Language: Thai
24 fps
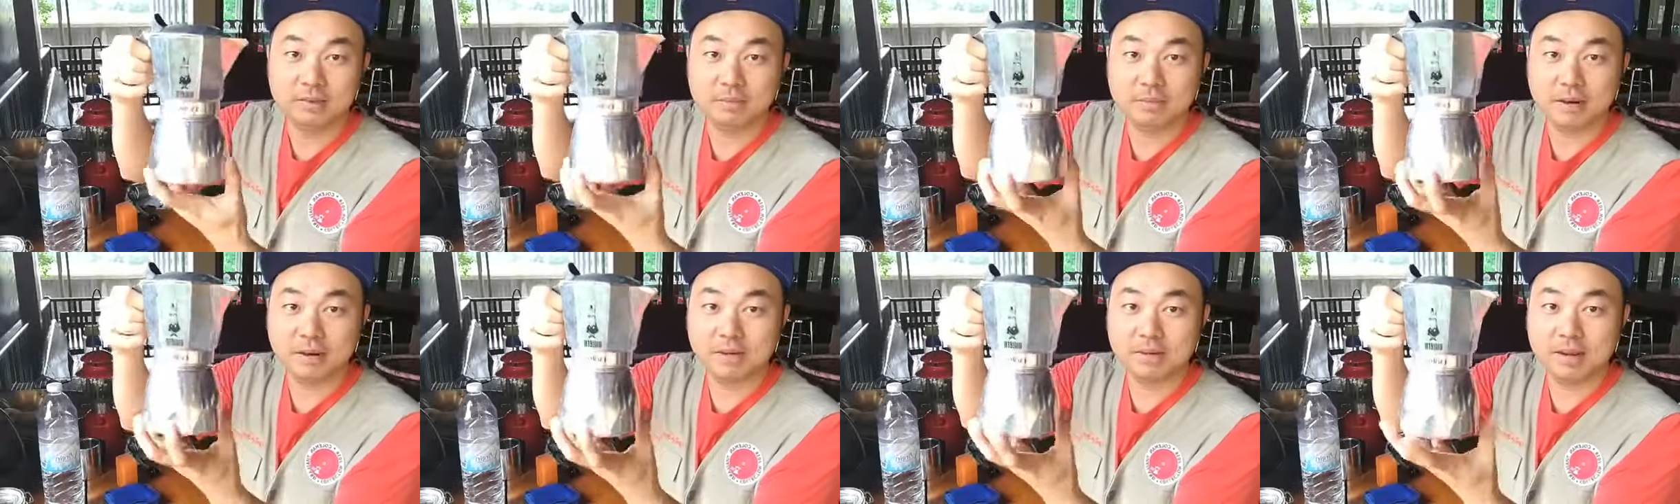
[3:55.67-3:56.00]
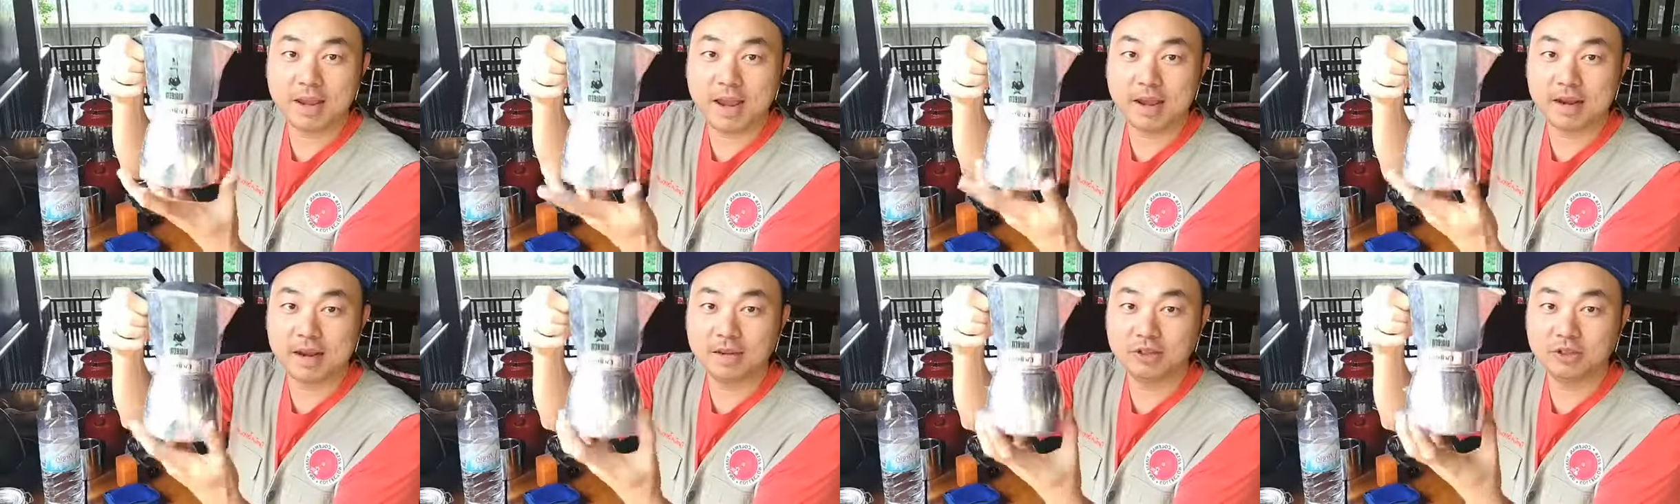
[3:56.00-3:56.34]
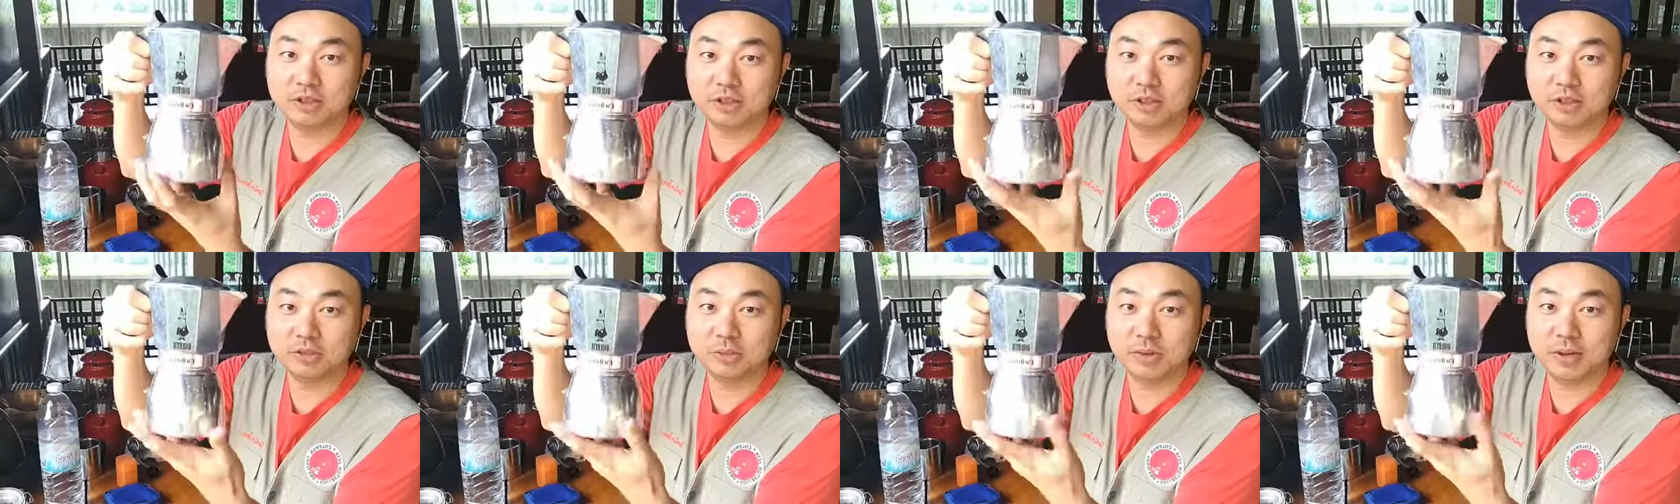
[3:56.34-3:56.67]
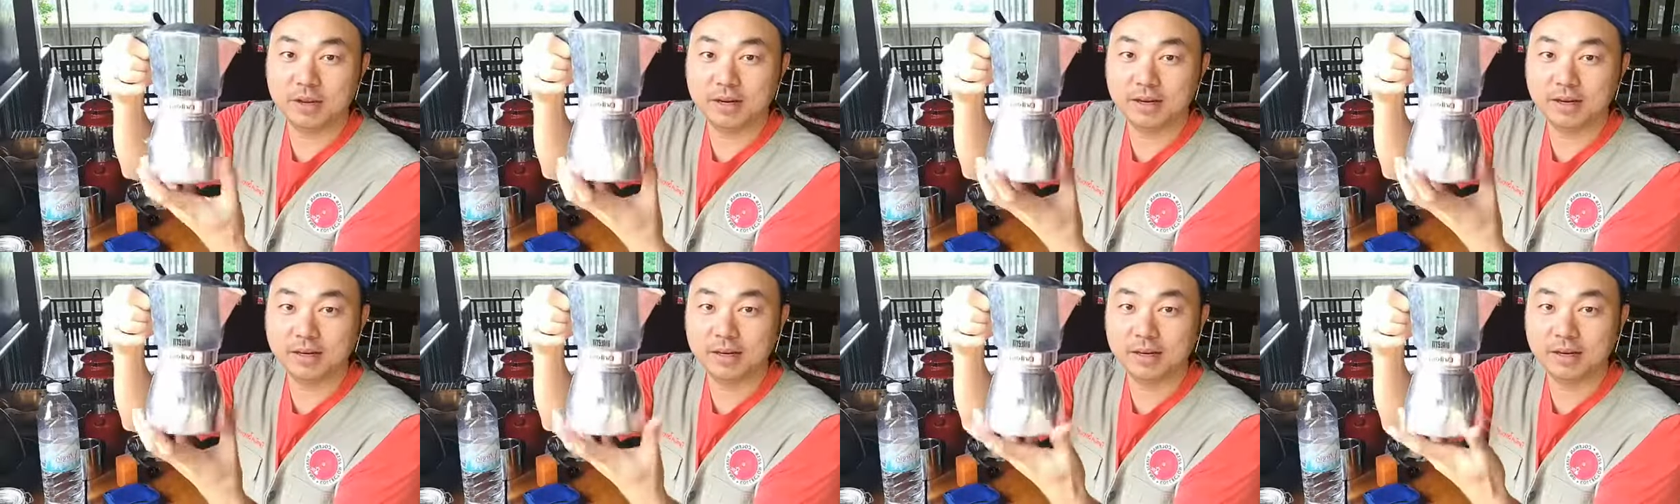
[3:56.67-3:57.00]
มันแยกได้สองส่วน
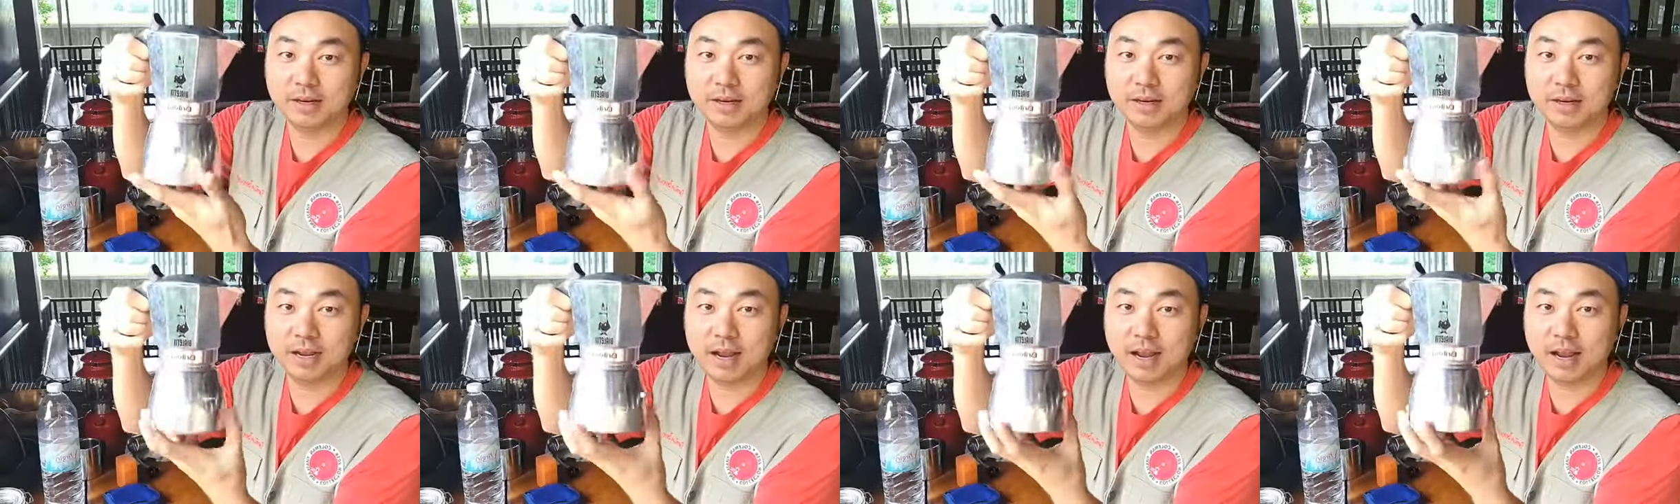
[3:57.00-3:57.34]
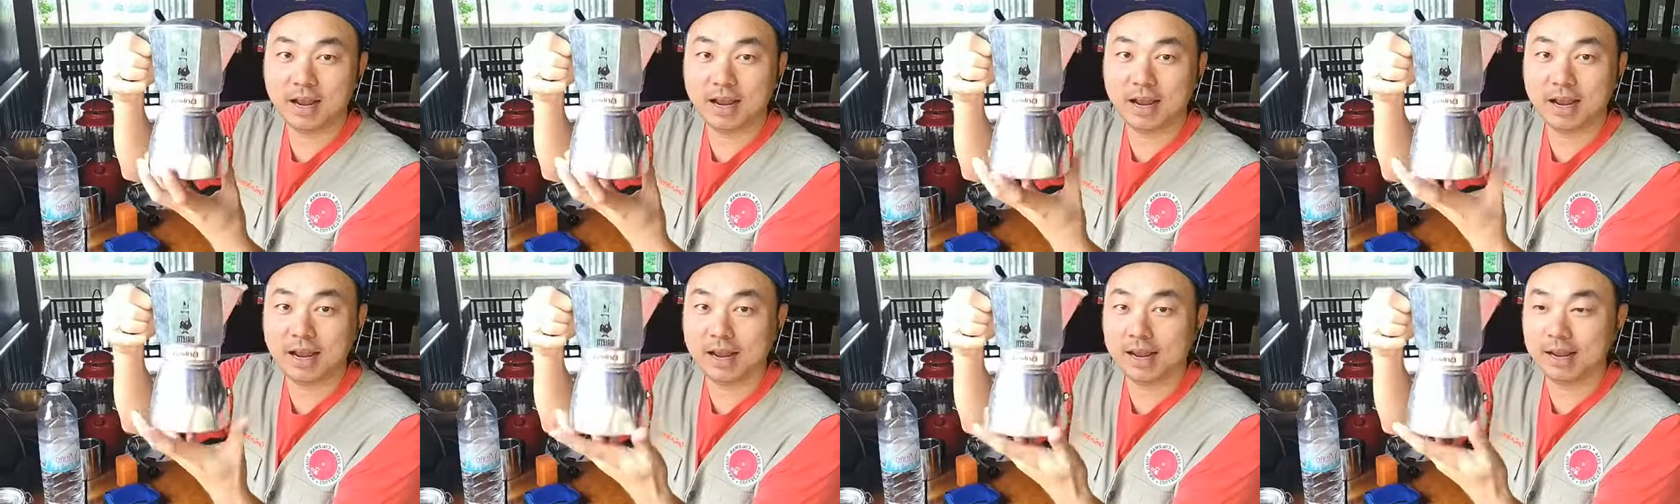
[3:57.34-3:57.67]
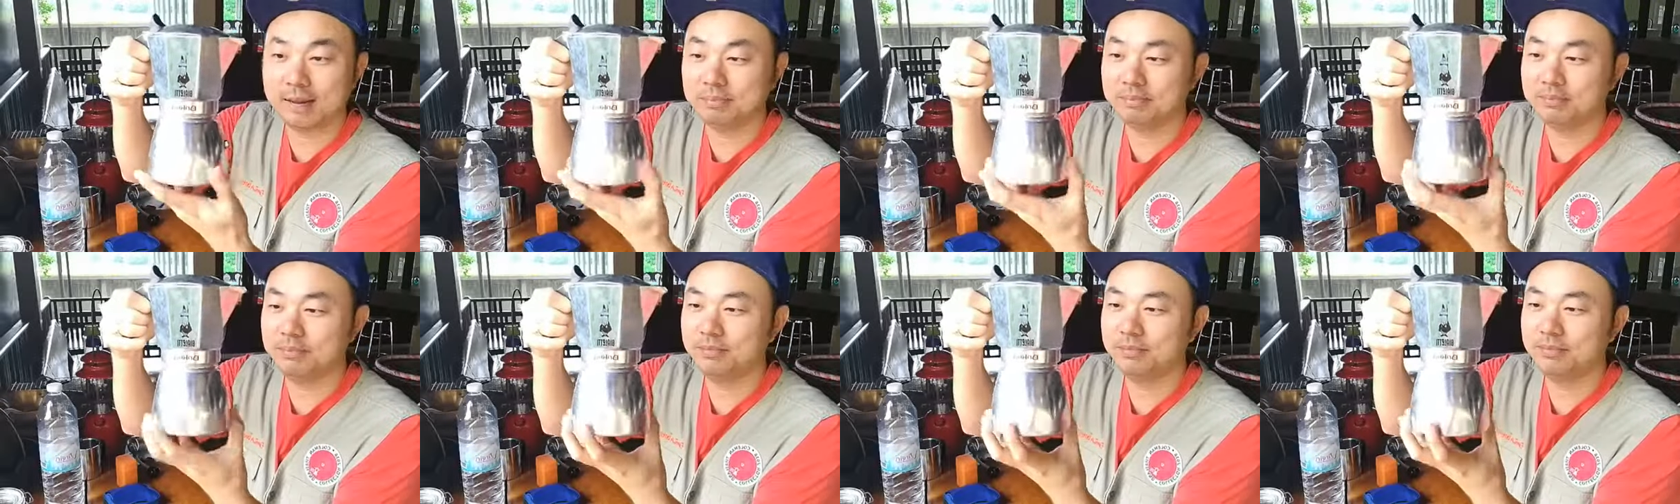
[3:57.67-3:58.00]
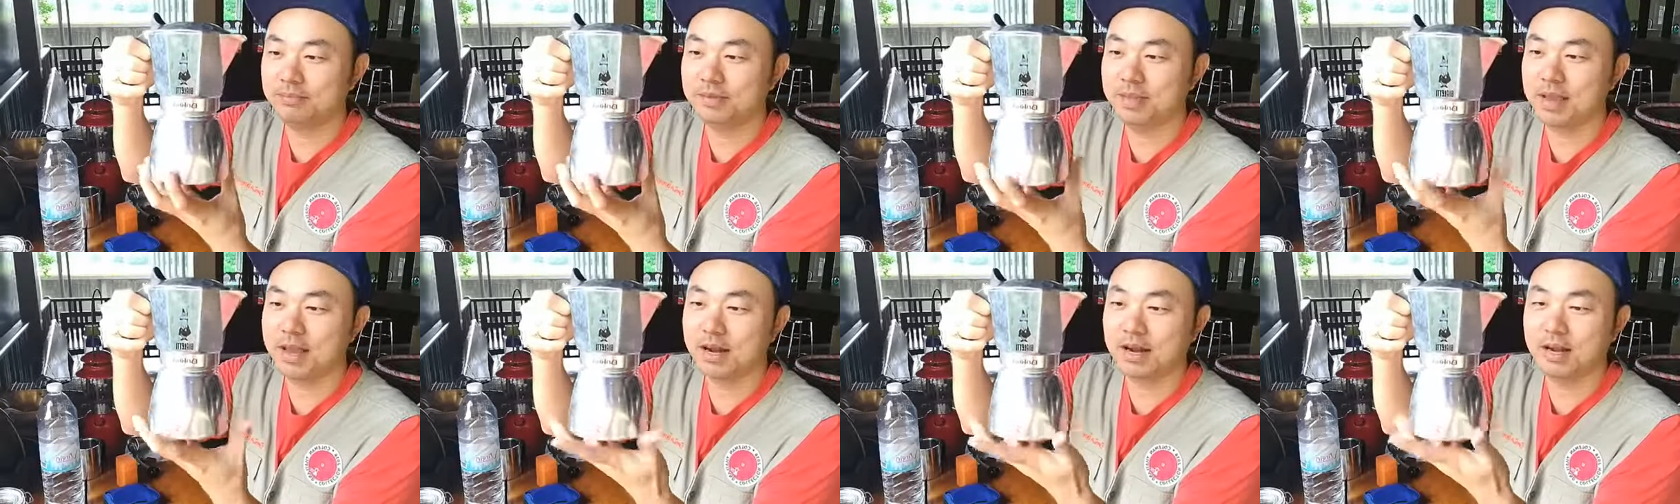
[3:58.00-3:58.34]
นะครับ
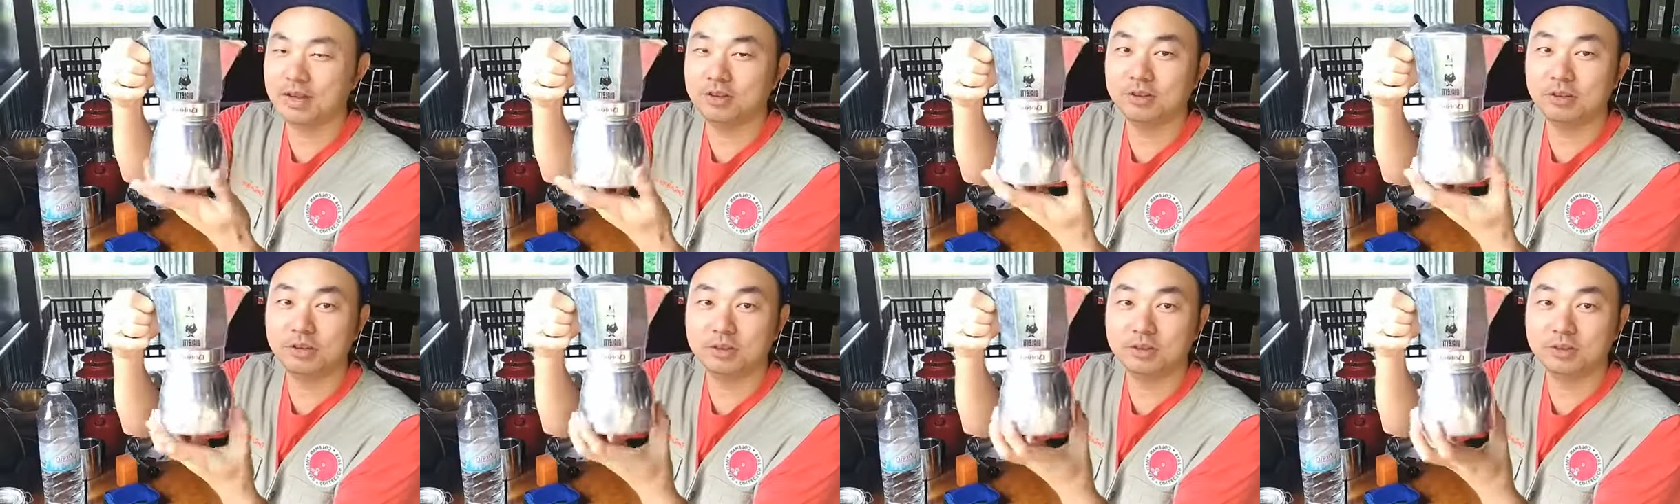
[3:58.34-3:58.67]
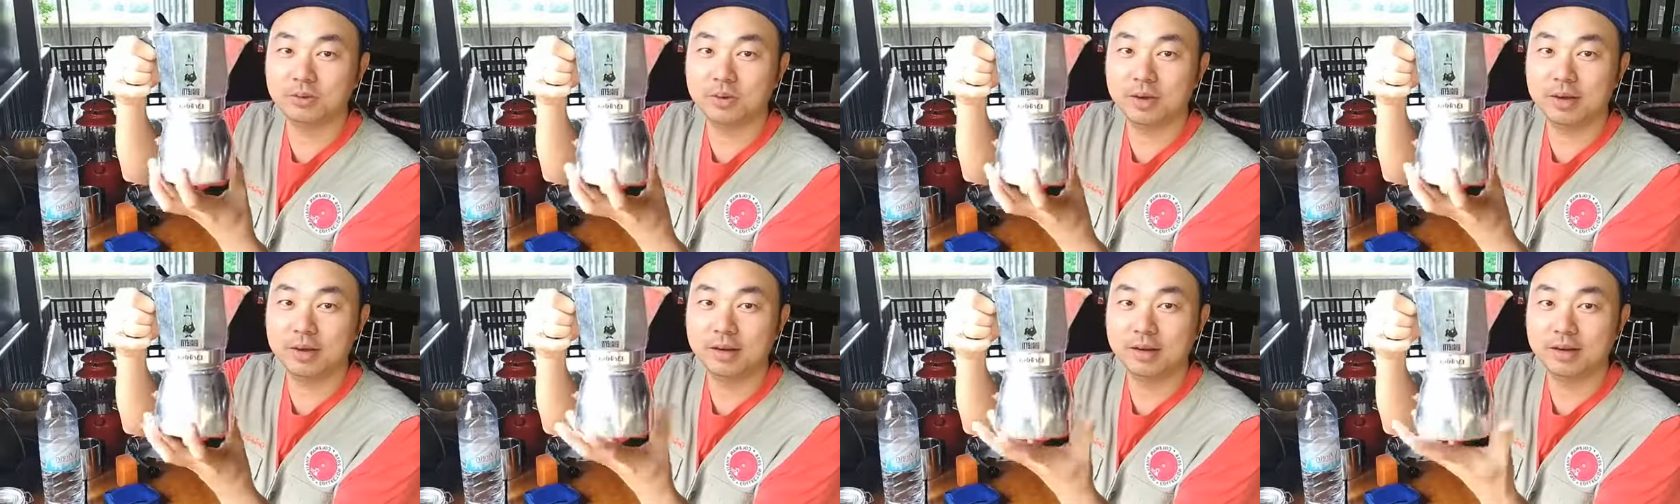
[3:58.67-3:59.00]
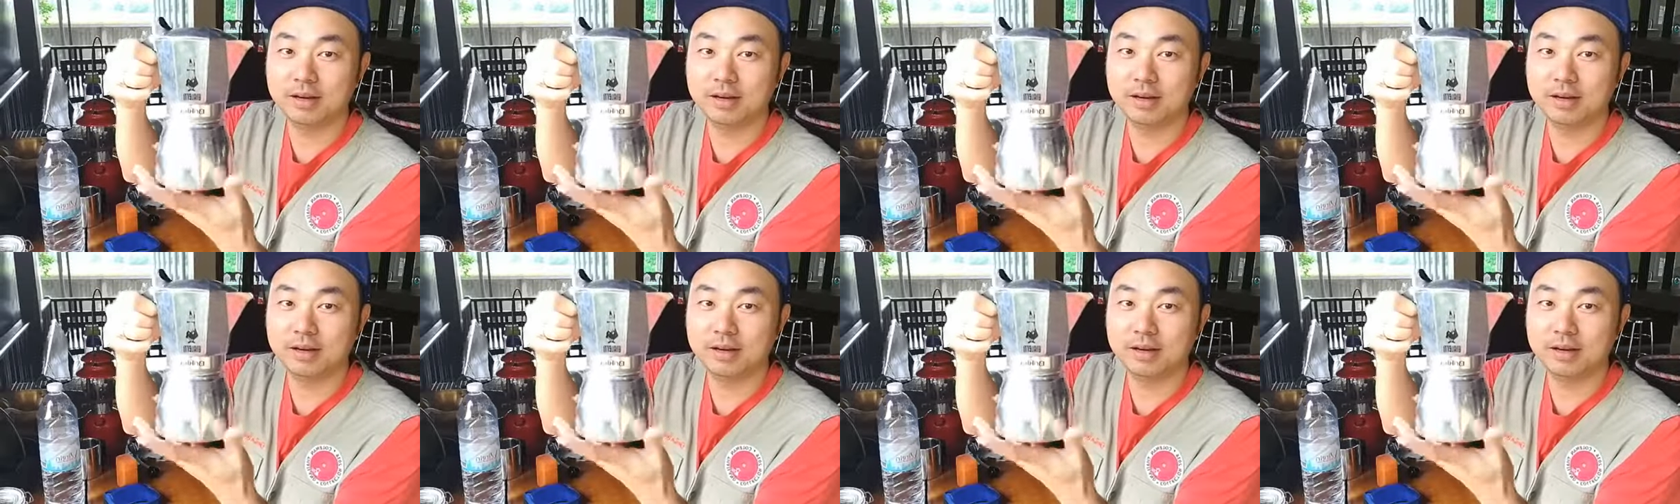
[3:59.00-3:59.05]
แยกได้สองส่วน